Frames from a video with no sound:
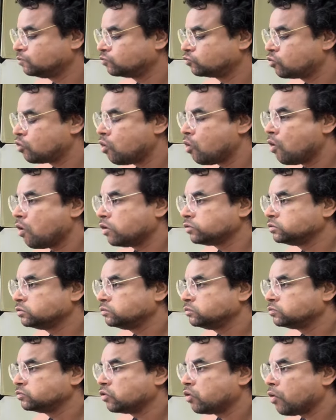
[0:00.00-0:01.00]
खिचड़ी खाता
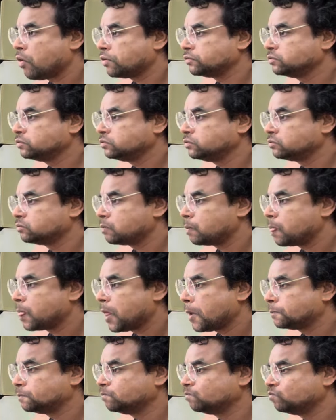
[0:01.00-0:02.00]
है
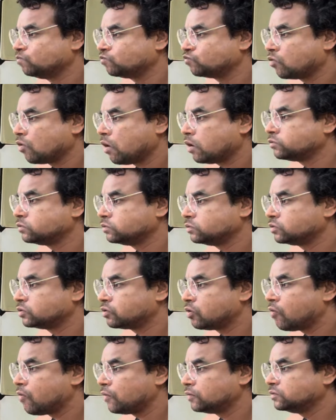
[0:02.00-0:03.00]
ब्लैक दाल वाली खिचड़ी
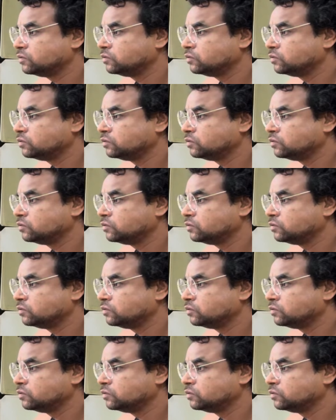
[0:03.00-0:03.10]
बनाते ना तो